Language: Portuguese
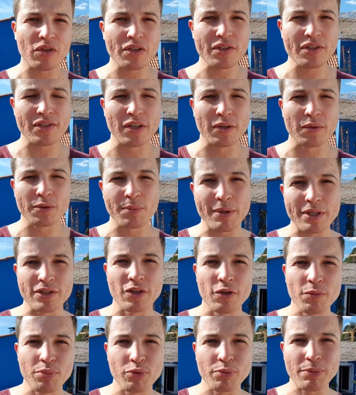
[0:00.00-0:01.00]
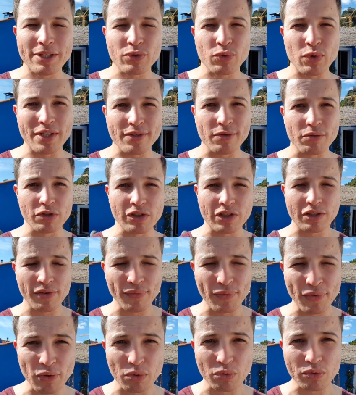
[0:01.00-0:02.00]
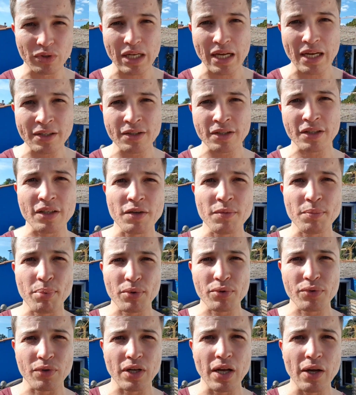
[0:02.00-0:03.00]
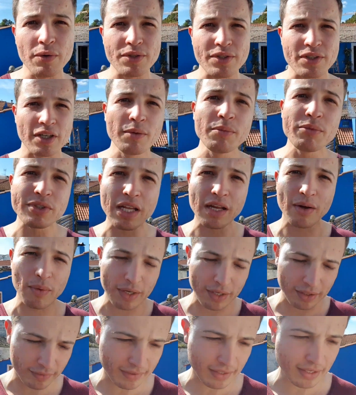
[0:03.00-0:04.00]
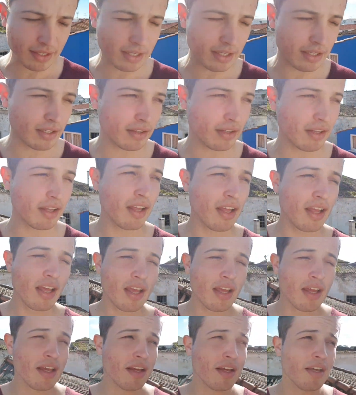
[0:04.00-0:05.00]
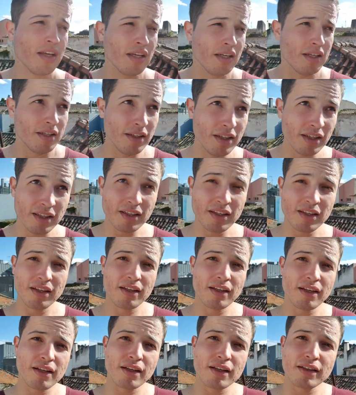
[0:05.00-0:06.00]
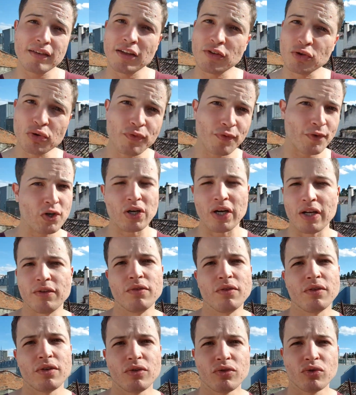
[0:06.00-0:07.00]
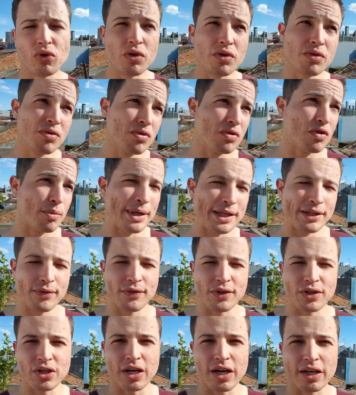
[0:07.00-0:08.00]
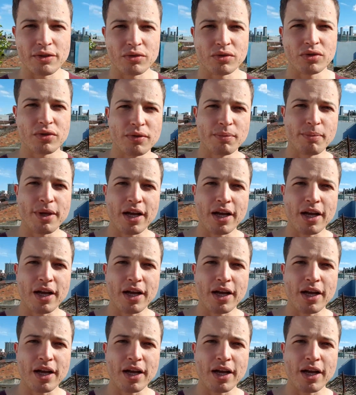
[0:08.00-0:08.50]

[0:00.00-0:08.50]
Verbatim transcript: nós estamos passando por uma situação de dificuldade aqui em Portugal. Estamos na quarentena ainda. E Tá tudo fechado. Todos os comércios fechados,